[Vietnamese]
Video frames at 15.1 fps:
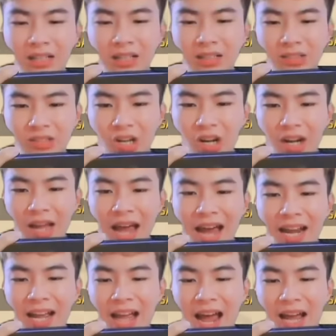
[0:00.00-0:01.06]
Rồi,
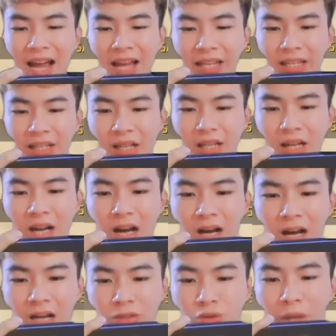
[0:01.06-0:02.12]
ai đây?
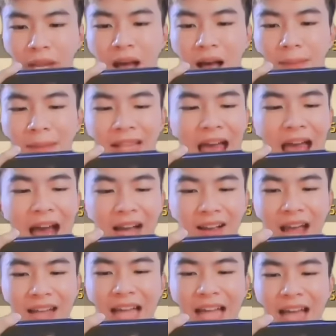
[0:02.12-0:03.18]
Duy mắt ạc,
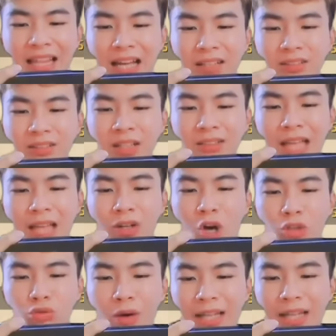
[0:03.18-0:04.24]
anh ta đang đứng lên
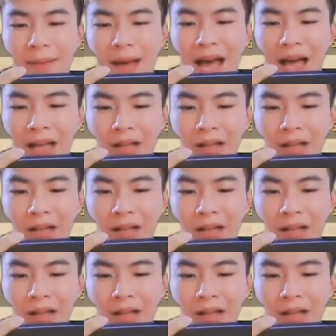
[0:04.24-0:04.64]
ngồi xuống anh em ạ.